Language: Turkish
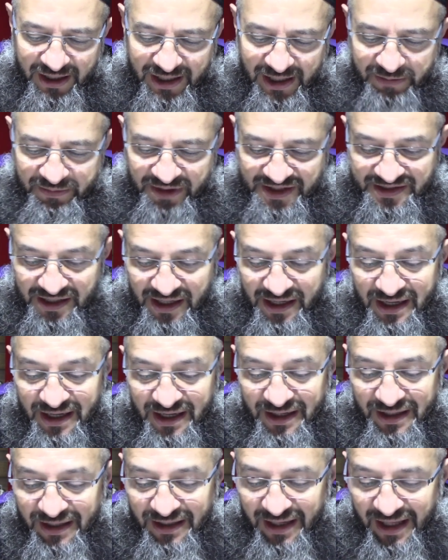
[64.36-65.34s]
gelmez.
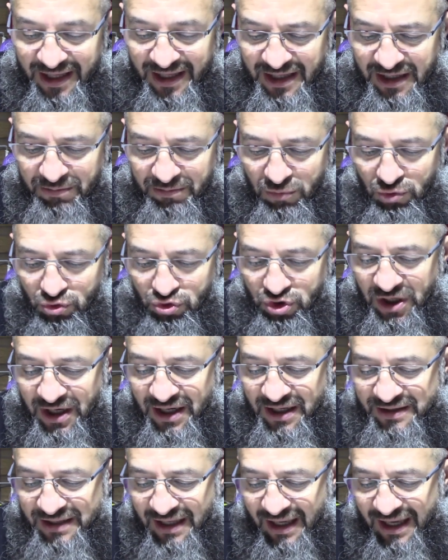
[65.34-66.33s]
Neyi
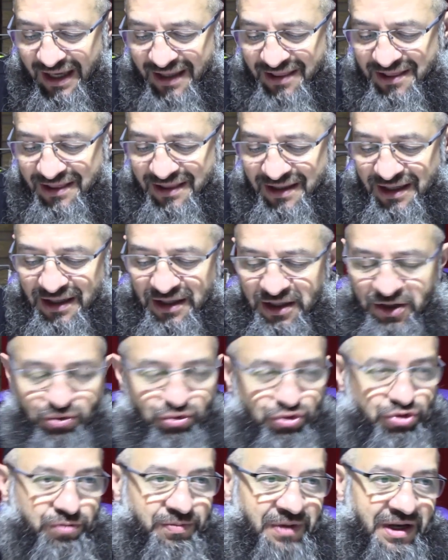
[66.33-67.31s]
müşahede ettiğini
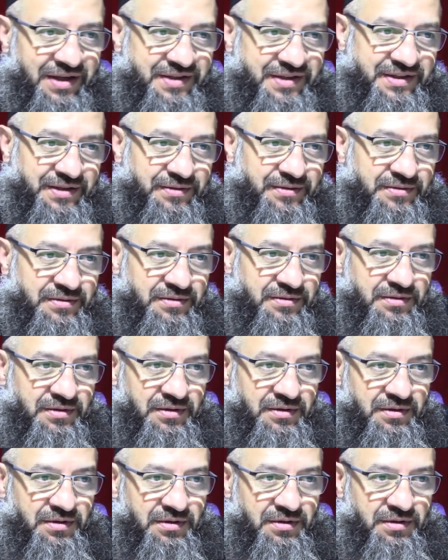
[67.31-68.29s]
düşünmelisin.
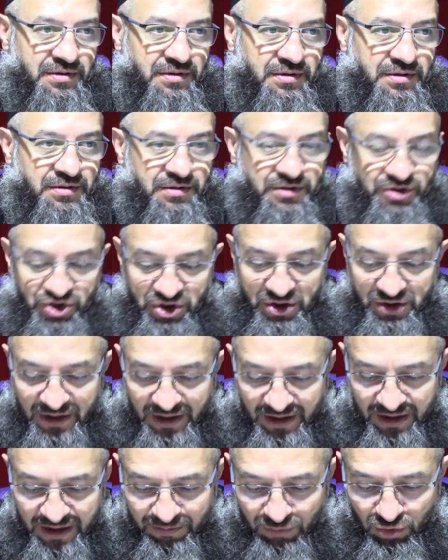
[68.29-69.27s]
Şimdi
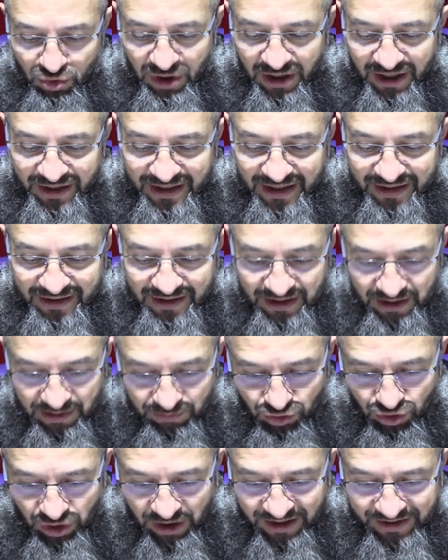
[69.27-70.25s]
neyi müşahede ettiğini,
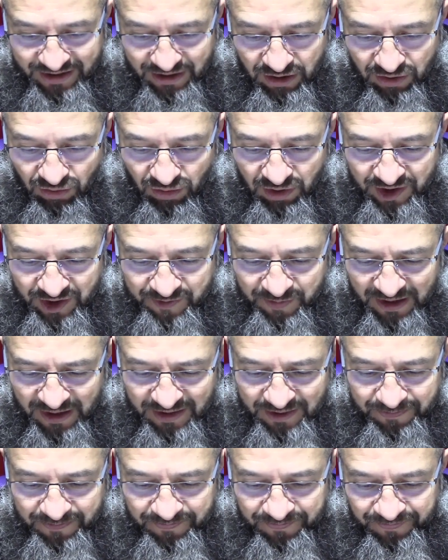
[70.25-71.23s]
müşahede o
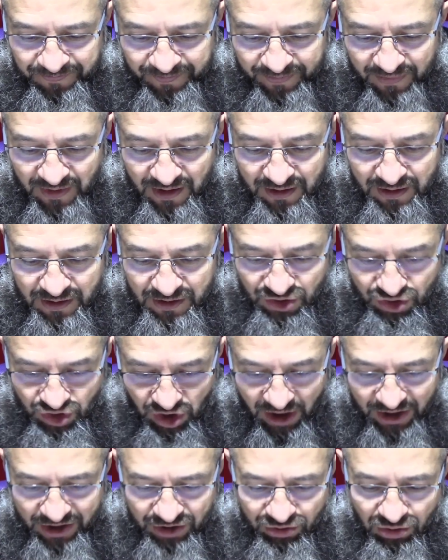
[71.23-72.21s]
etmek,
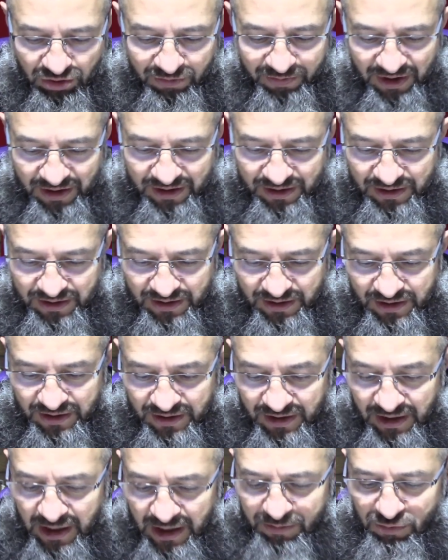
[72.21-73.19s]
şahit olmak.
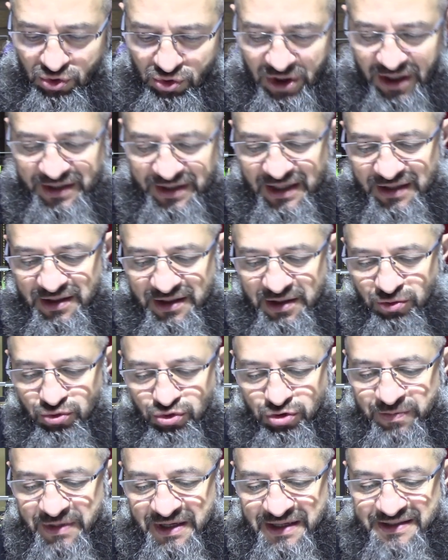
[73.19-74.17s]
Neyi müşahede ettiğini
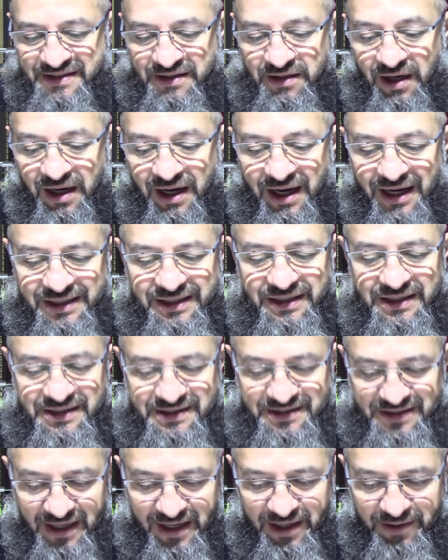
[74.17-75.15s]
düşünmelisin. Hak
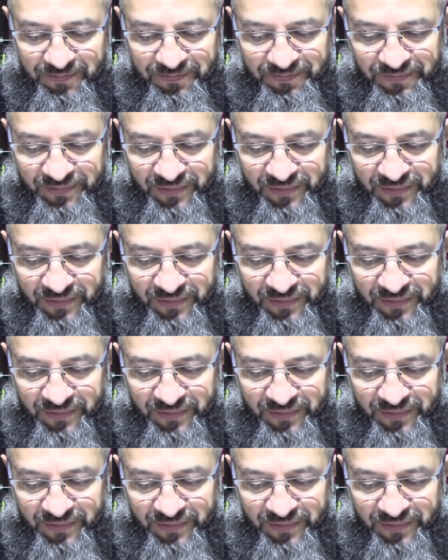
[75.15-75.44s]
ise